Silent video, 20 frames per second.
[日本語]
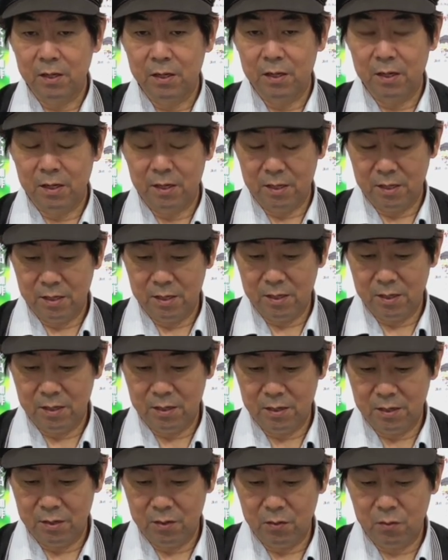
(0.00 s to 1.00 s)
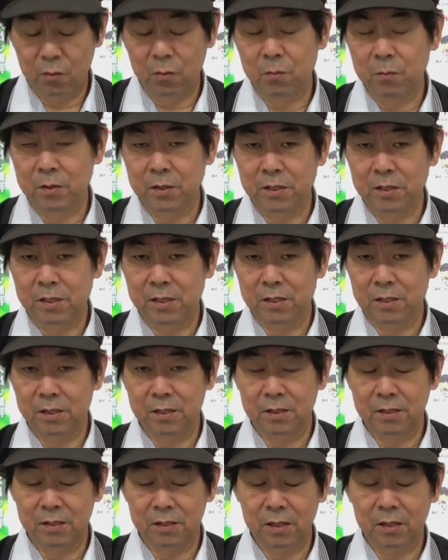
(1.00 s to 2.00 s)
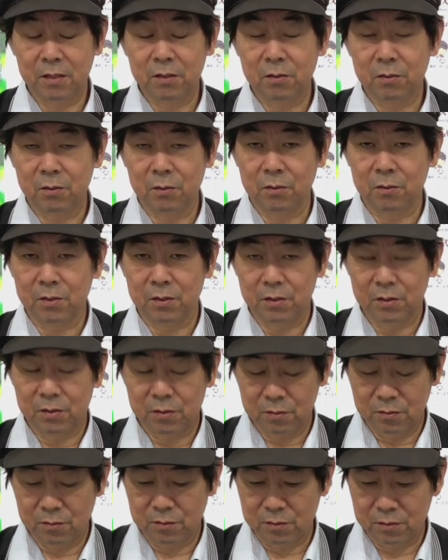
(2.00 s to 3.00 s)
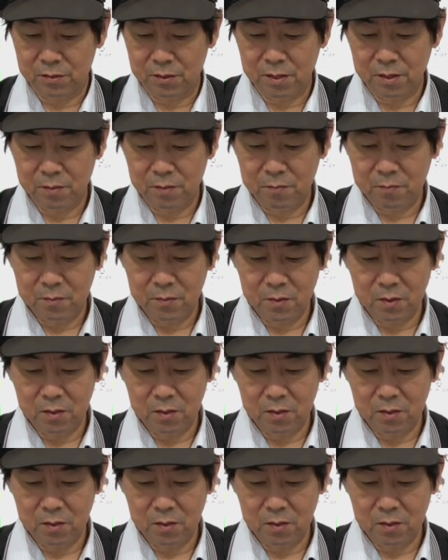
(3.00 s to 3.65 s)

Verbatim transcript: え多めに出すようにするんですね。